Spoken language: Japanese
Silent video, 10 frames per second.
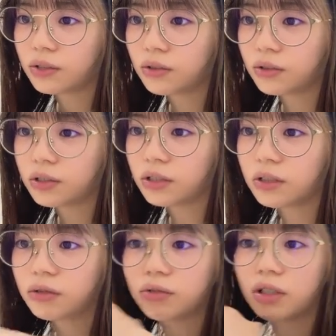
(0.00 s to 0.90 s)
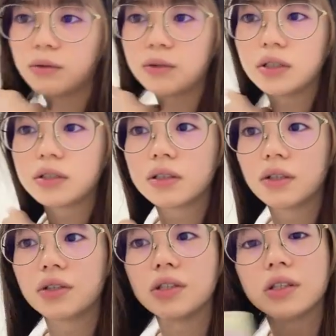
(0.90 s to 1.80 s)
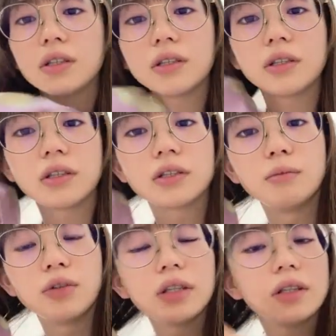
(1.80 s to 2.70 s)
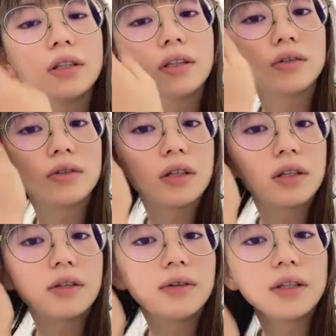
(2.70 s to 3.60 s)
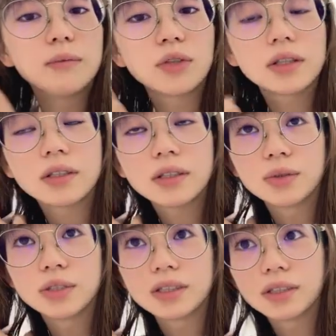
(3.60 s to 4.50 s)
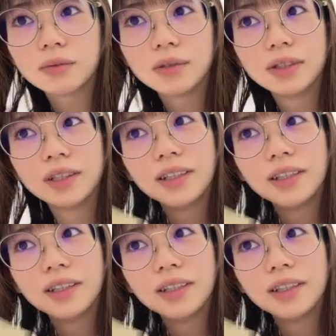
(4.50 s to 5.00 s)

そう「進撃のコラボ」のやつさ私行かないからさもらえないからちょっと誰か代わりにもらってきてほしいなと思